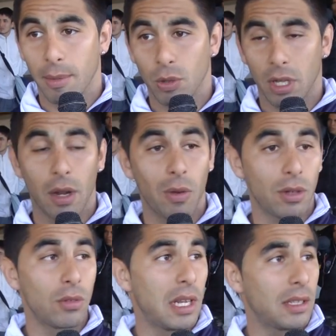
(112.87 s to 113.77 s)
me gustaría jugar
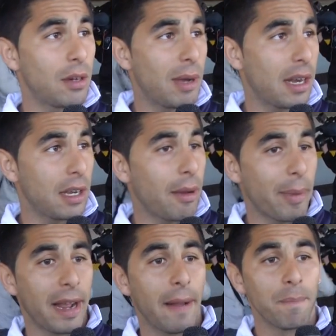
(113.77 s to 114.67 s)
con un delantero más arriba
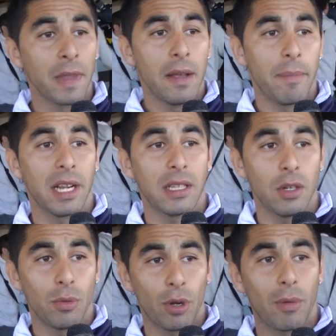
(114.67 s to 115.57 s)
para, para
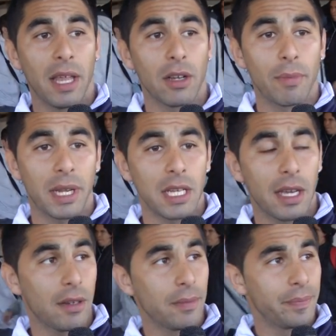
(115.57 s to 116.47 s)
tener un poco más de
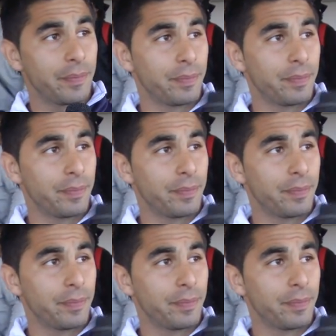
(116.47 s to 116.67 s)
compañía, ¿no?